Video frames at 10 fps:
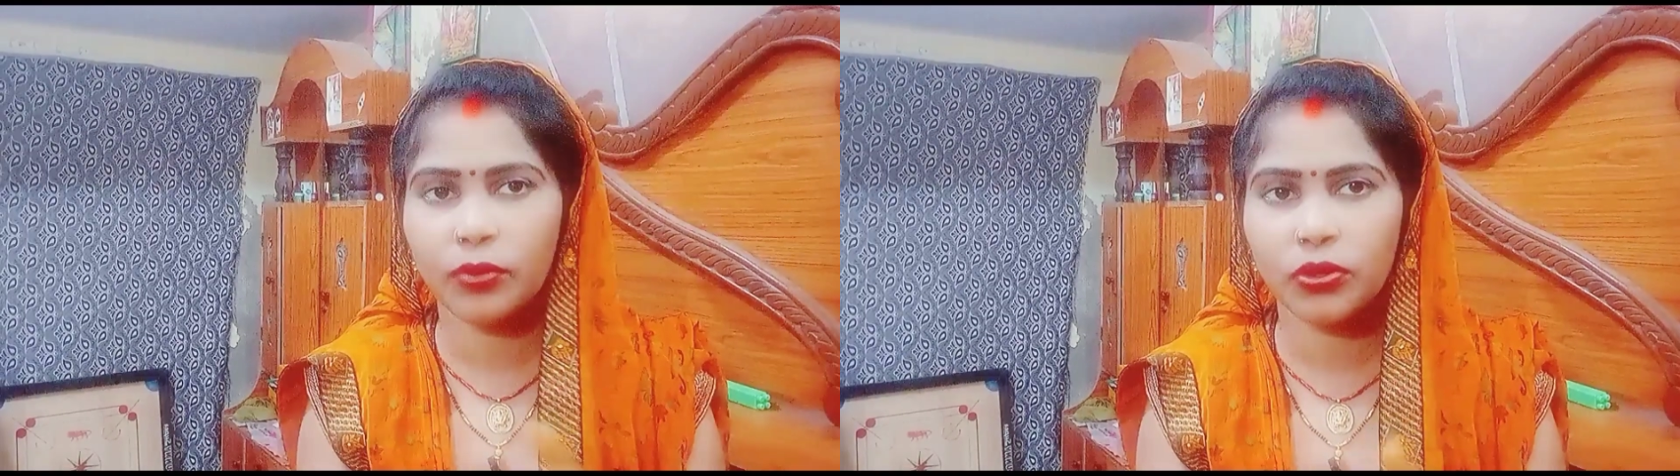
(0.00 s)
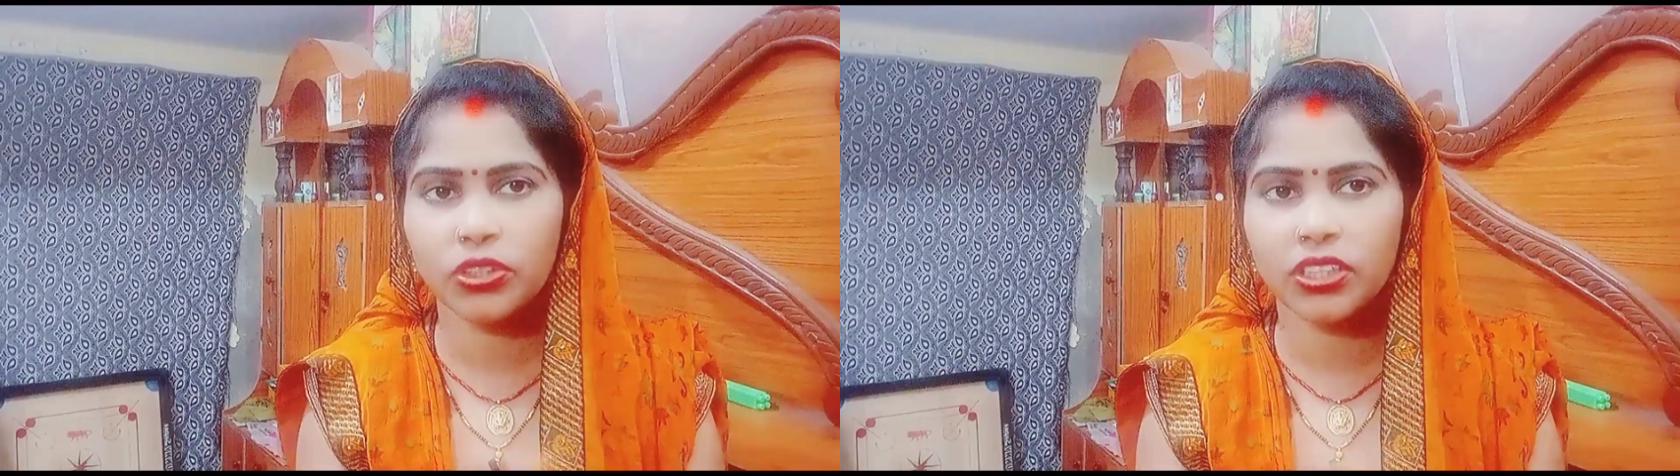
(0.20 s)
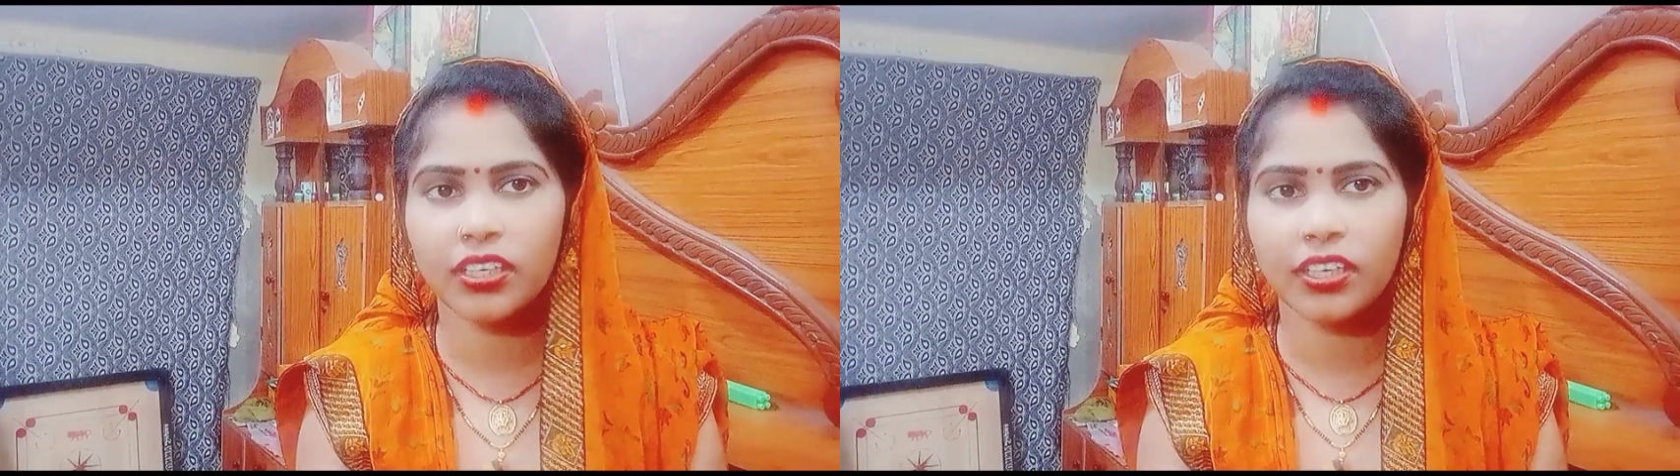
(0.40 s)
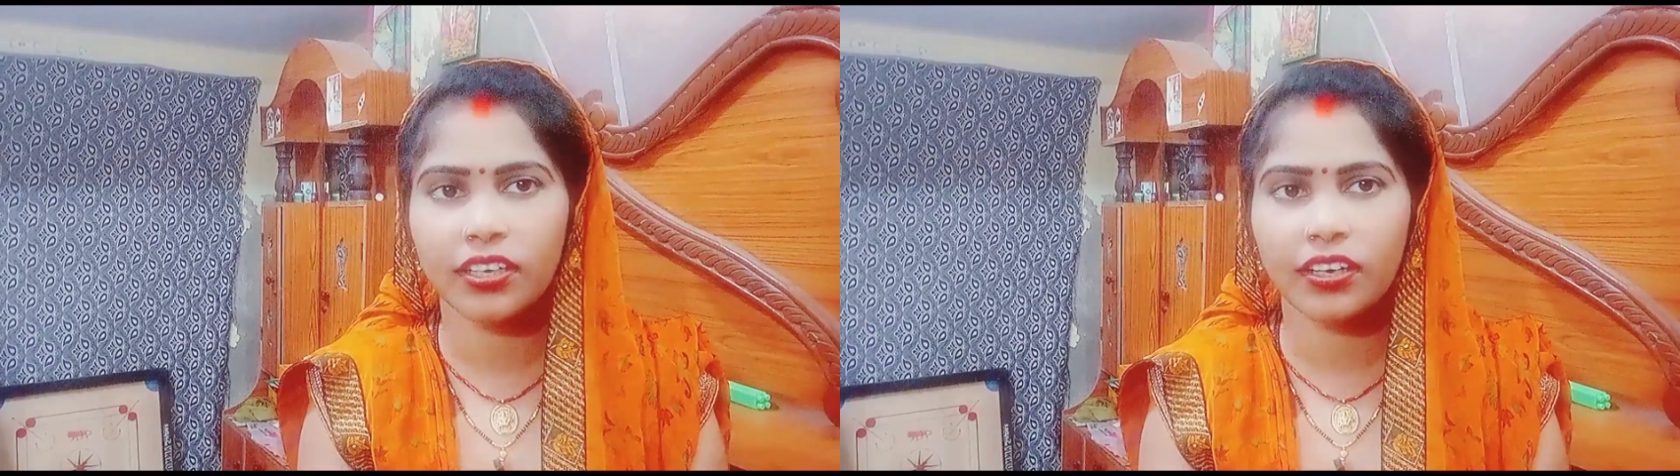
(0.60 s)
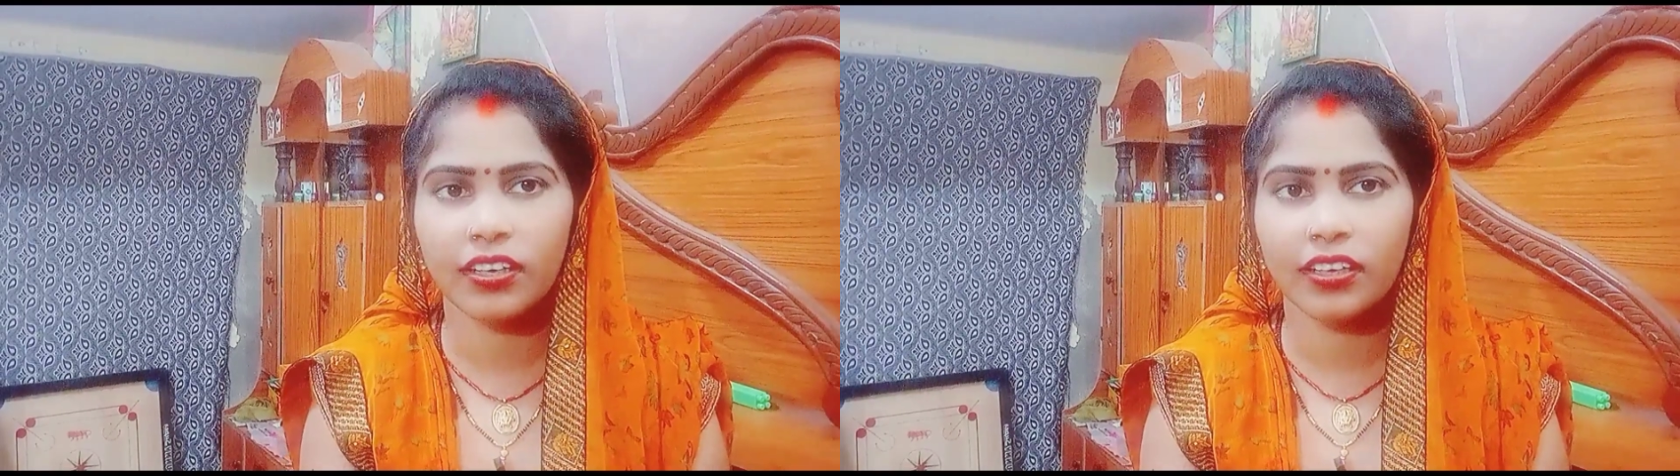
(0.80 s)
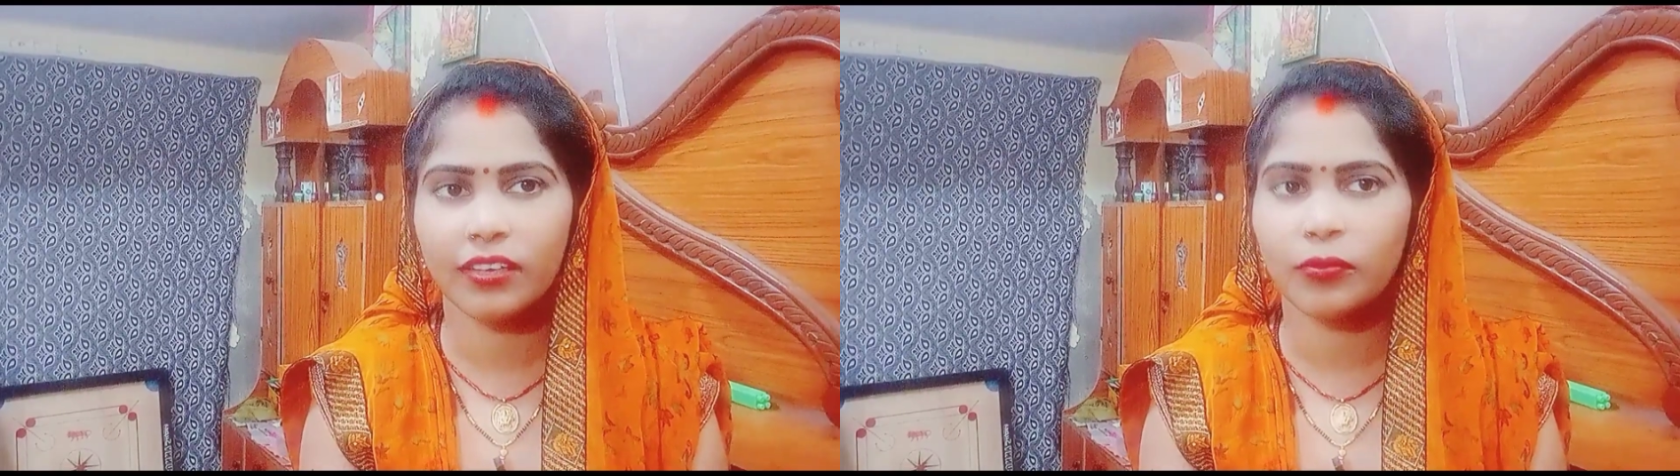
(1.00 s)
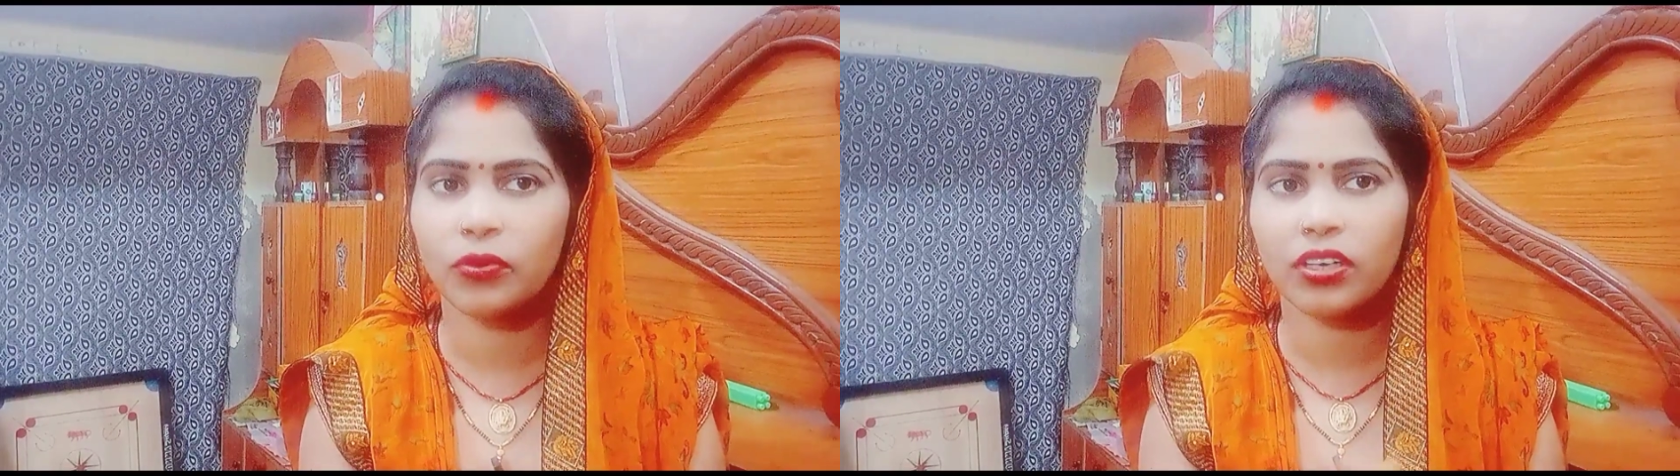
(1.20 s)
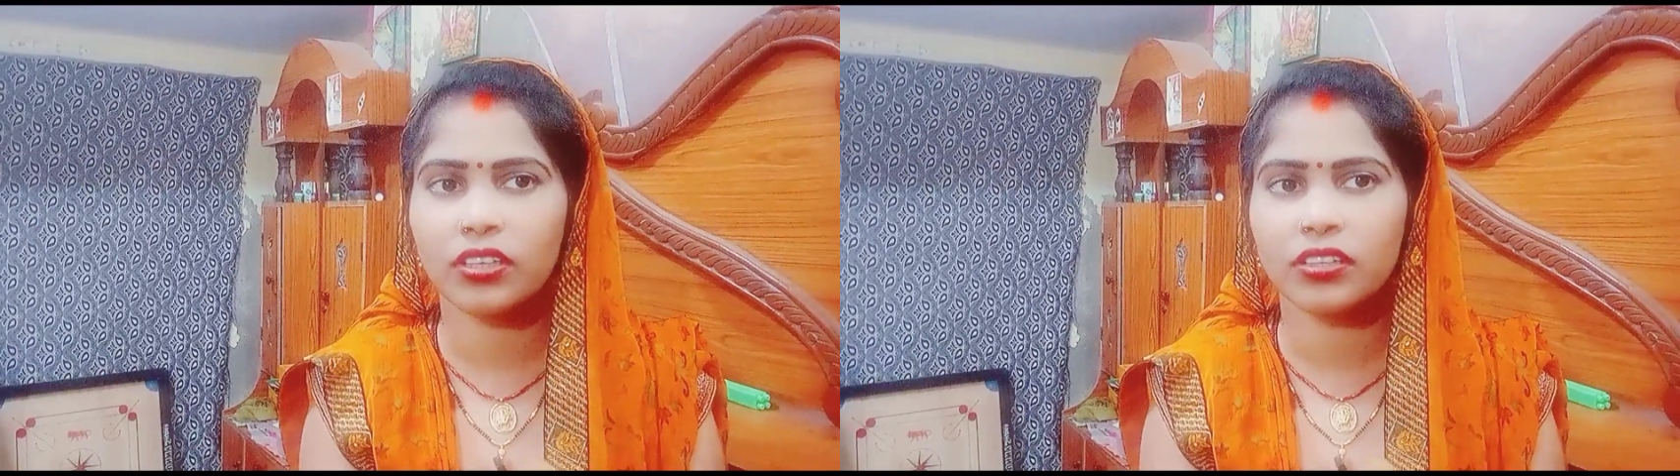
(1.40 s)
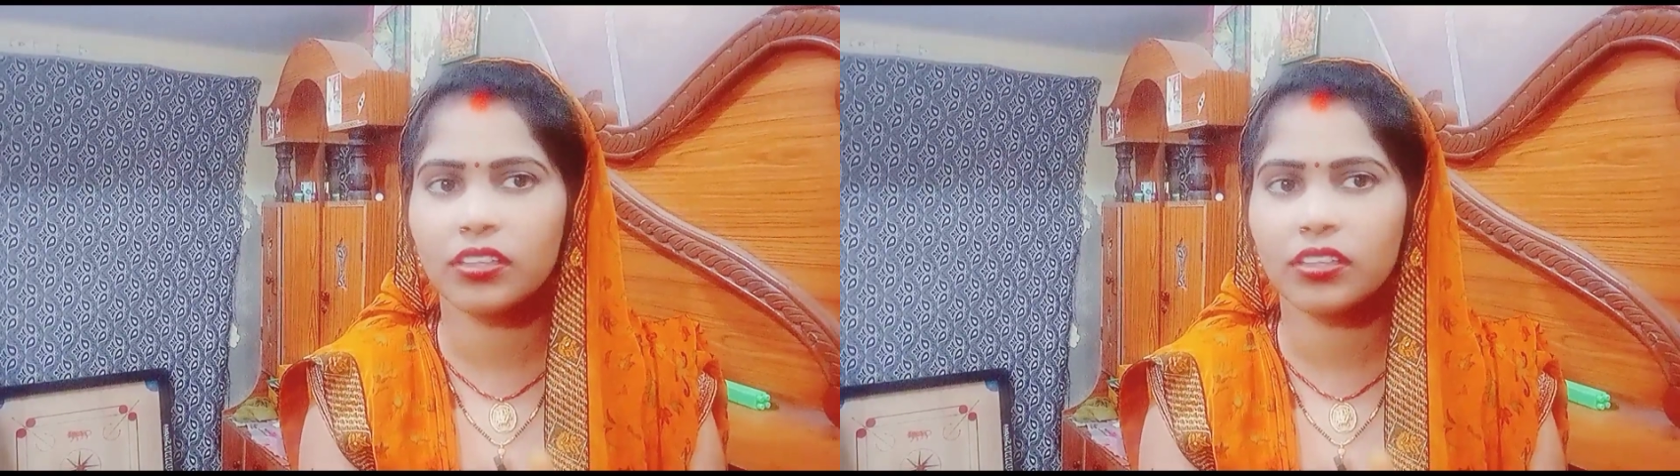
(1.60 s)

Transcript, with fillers: व्यूज के लिए कर रही है बोल